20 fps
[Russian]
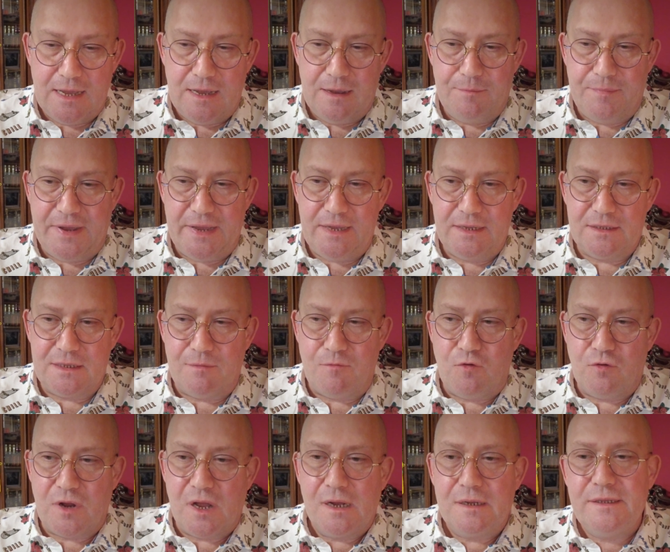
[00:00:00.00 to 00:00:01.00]

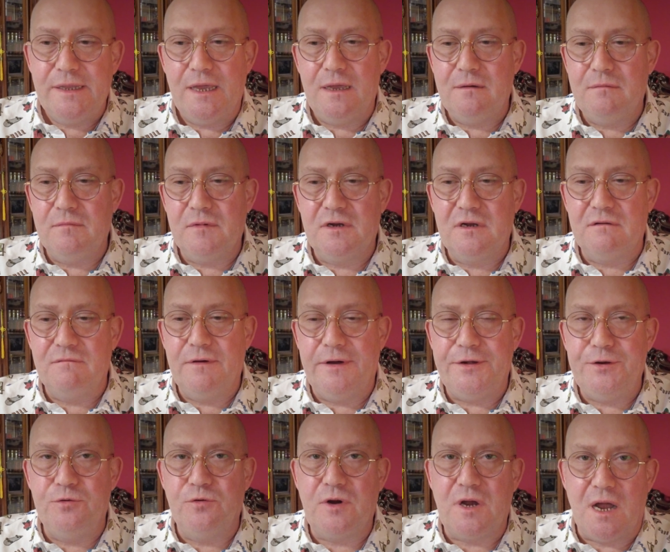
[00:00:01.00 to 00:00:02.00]
Поэтому, когда я им
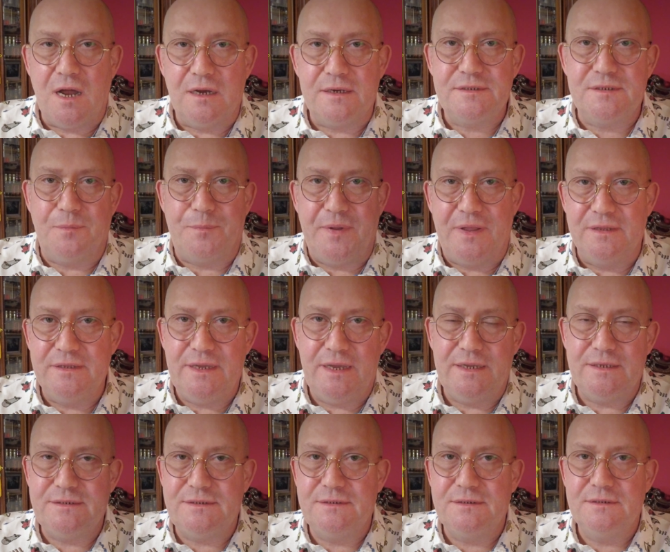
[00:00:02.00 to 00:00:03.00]
говорю, как
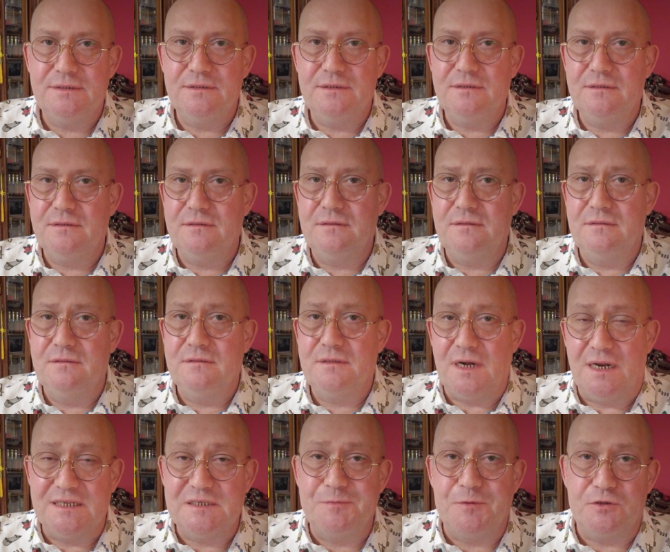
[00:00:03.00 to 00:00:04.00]
заполнять э,
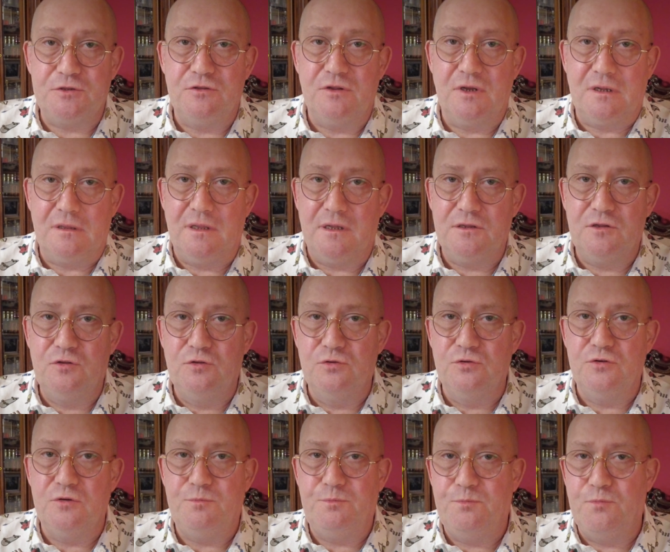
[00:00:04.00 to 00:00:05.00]
транспортно
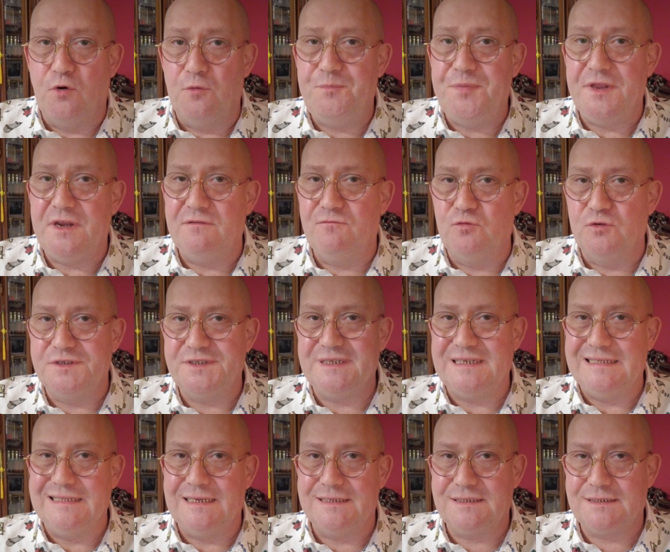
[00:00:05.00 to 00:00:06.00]
накладную по
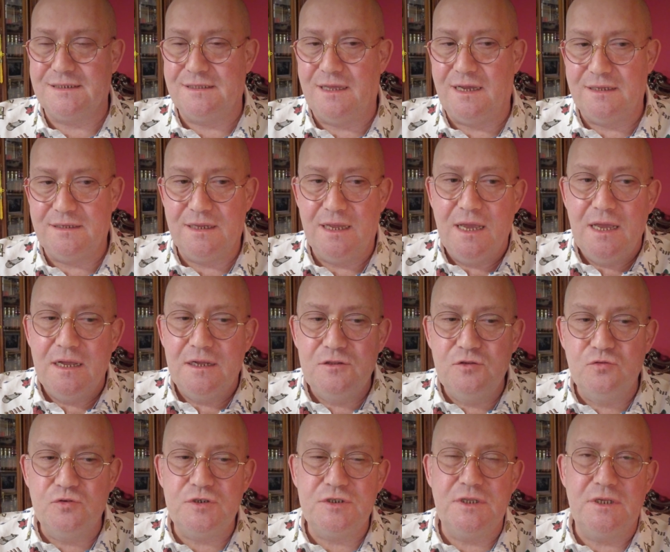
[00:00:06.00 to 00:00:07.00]
перевозке на склад,
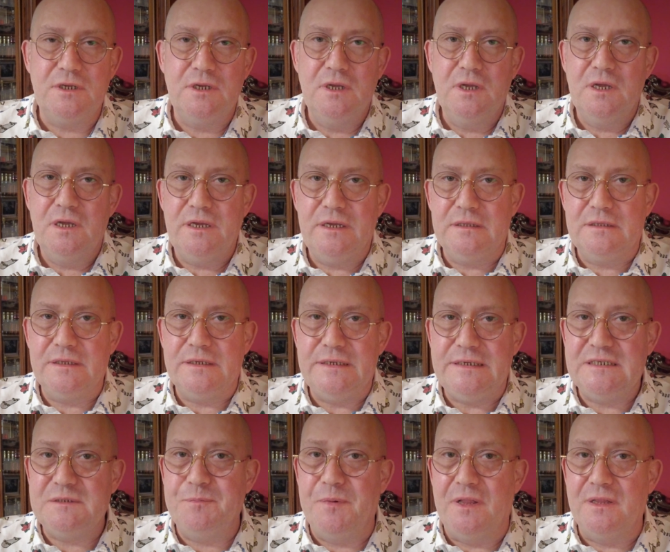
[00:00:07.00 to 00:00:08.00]
нужно это
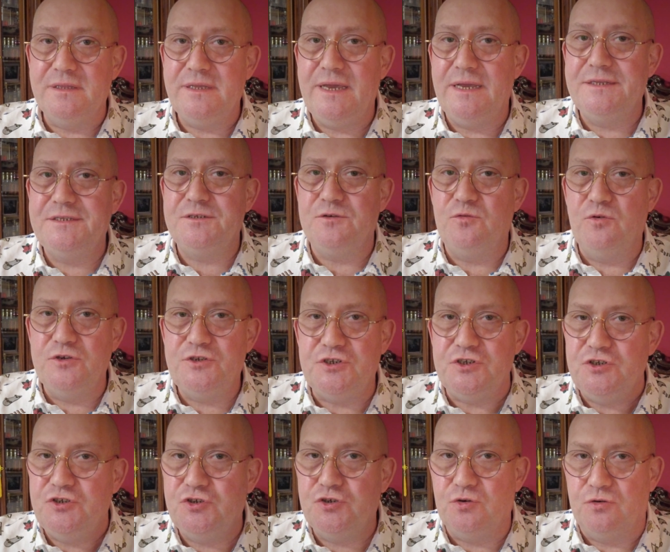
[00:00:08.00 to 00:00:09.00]
исполнять
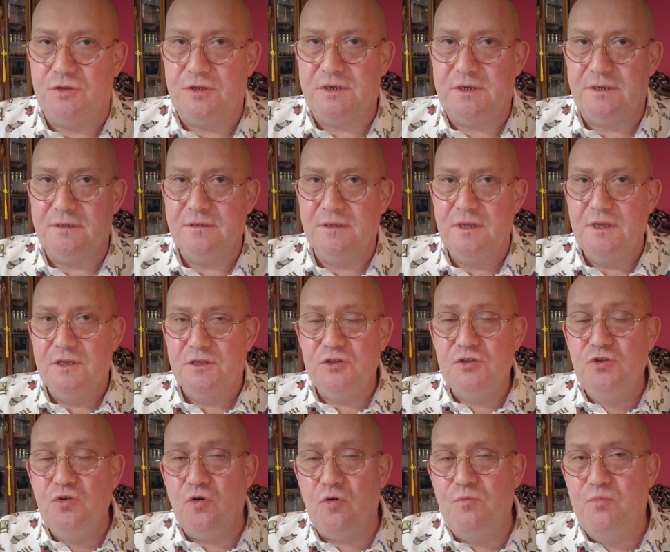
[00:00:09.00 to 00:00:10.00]
очень четко,
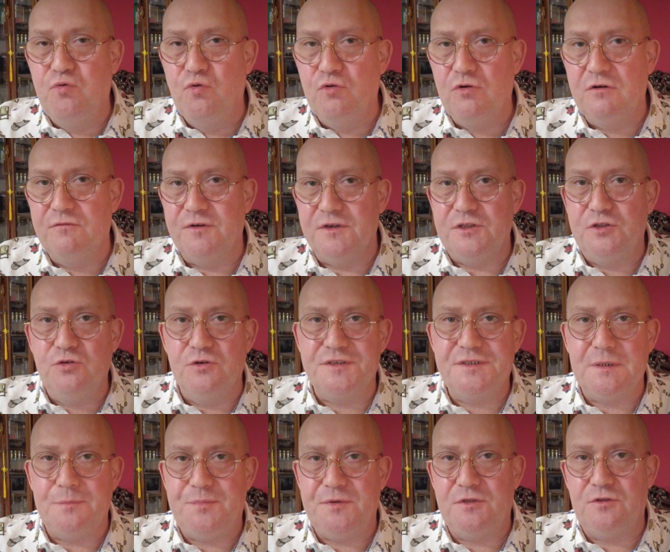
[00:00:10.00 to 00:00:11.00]
до буквы, до
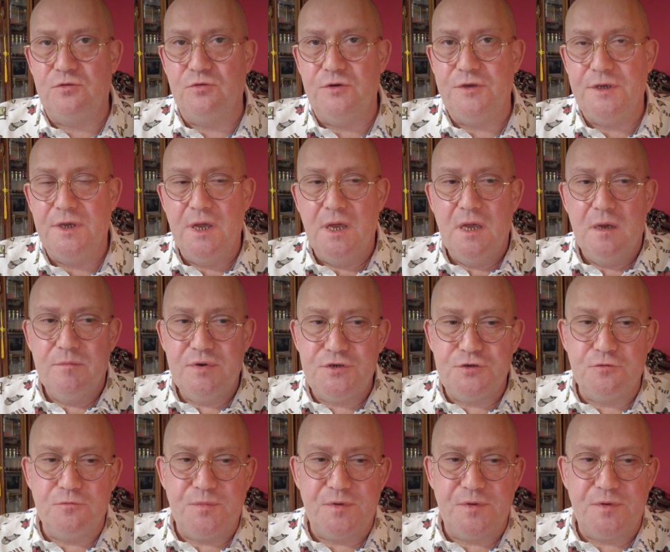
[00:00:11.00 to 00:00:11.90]
запятой. Почему?